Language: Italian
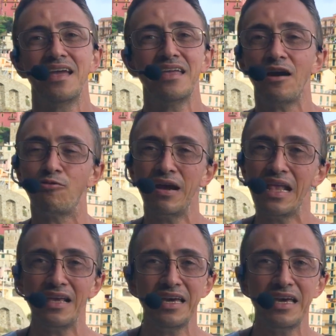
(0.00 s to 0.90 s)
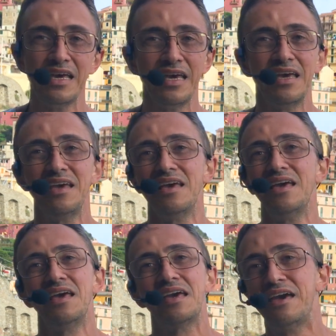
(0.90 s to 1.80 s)
Da quelli
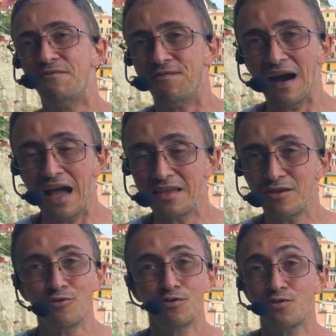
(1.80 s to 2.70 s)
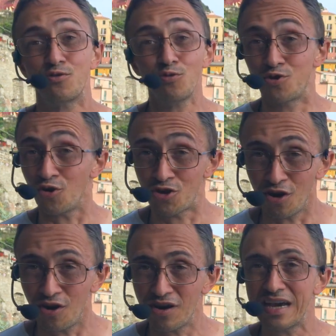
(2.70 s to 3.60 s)
che fanno tutto
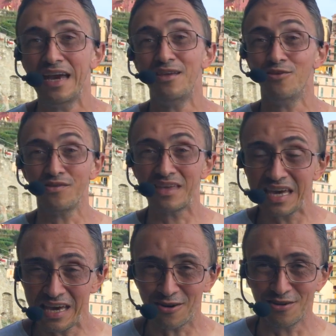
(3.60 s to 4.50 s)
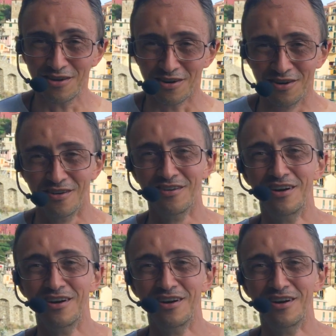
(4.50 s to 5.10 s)
ciò che non dicono,